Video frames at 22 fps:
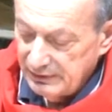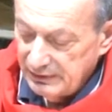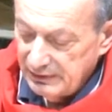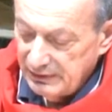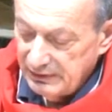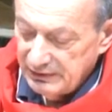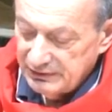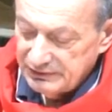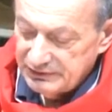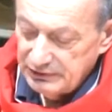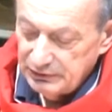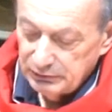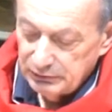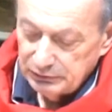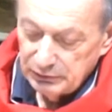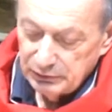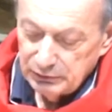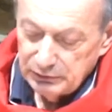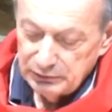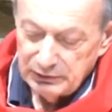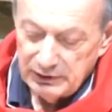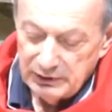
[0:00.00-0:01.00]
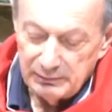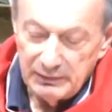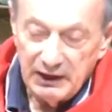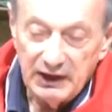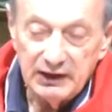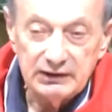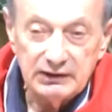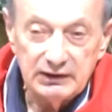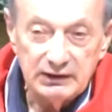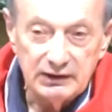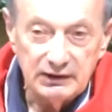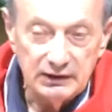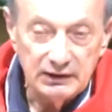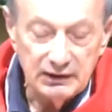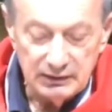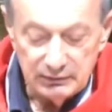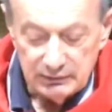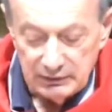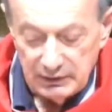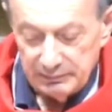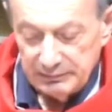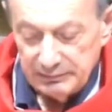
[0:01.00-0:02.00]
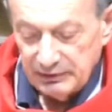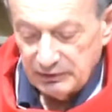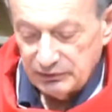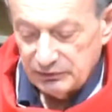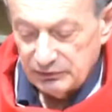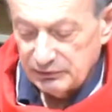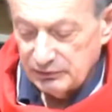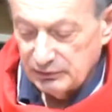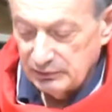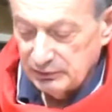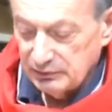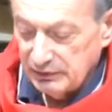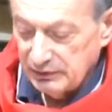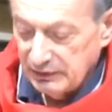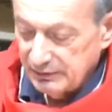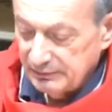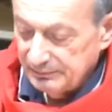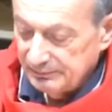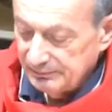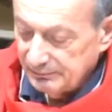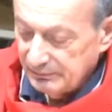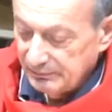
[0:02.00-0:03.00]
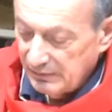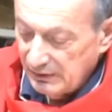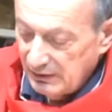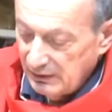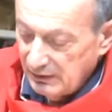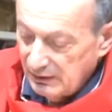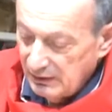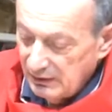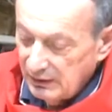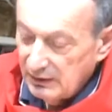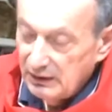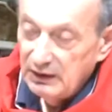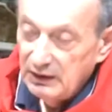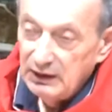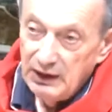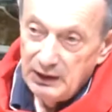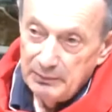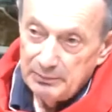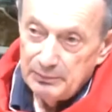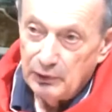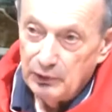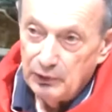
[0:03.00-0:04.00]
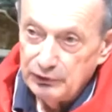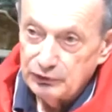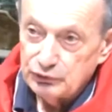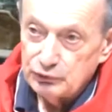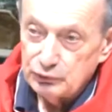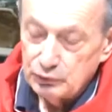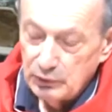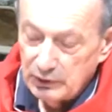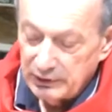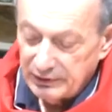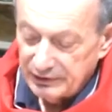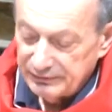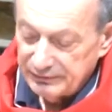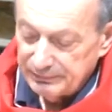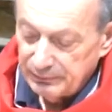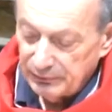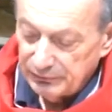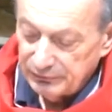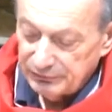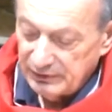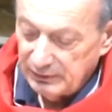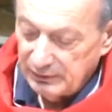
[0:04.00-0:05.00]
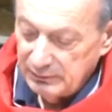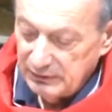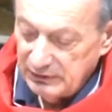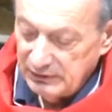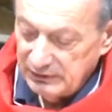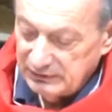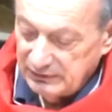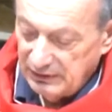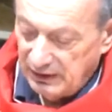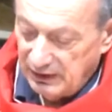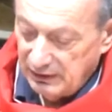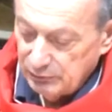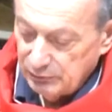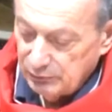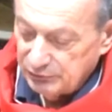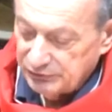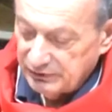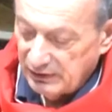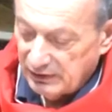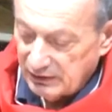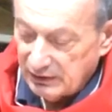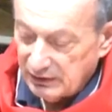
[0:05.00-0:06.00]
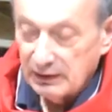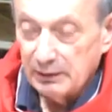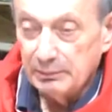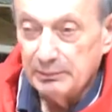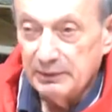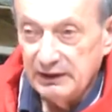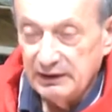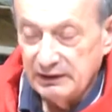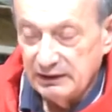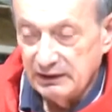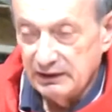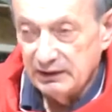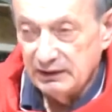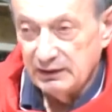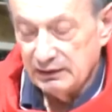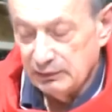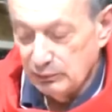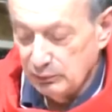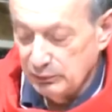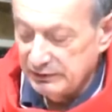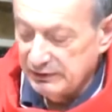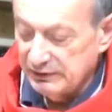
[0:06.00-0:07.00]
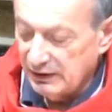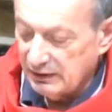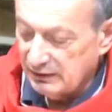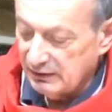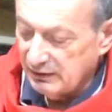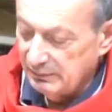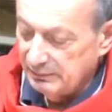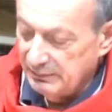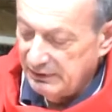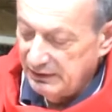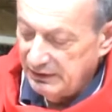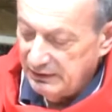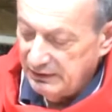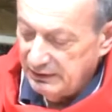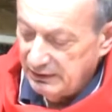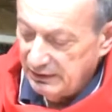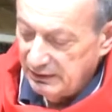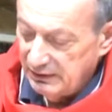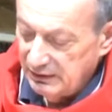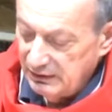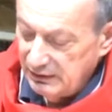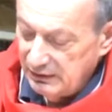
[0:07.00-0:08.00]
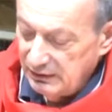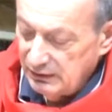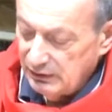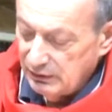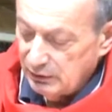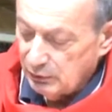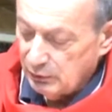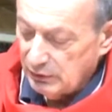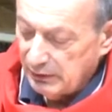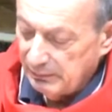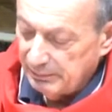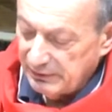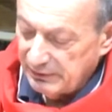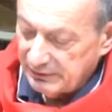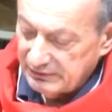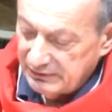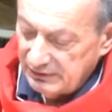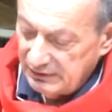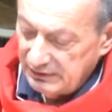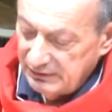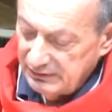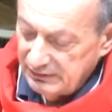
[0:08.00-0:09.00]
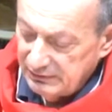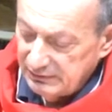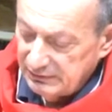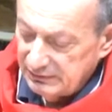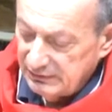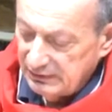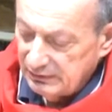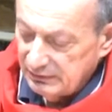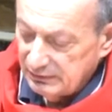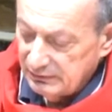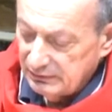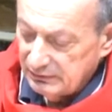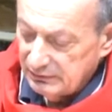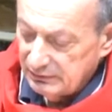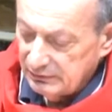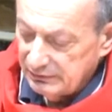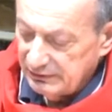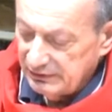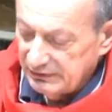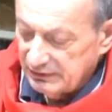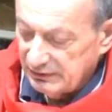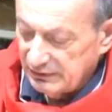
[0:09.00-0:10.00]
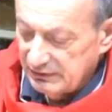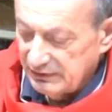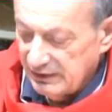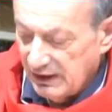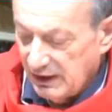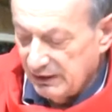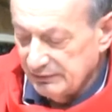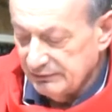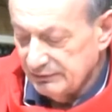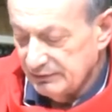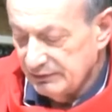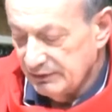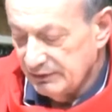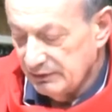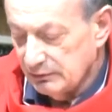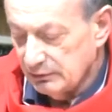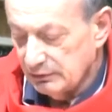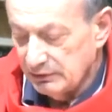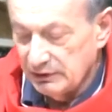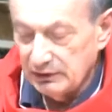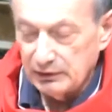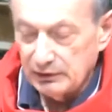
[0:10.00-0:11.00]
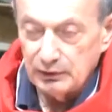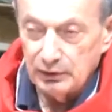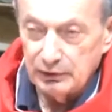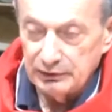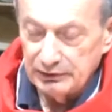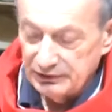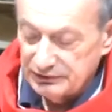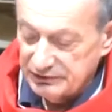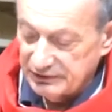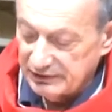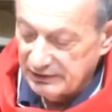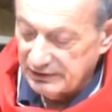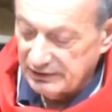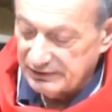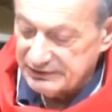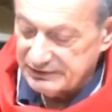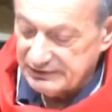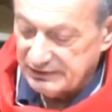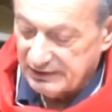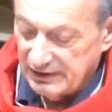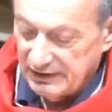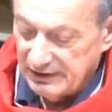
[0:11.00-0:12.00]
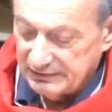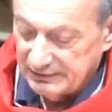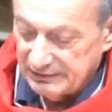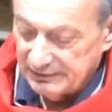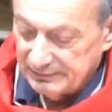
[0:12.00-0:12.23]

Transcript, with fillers: se io dono una macchina a una persona, è poi sua responsabilità usarla bene, guidarla bene, con la patente, con i tagliandi, con il codice della strada.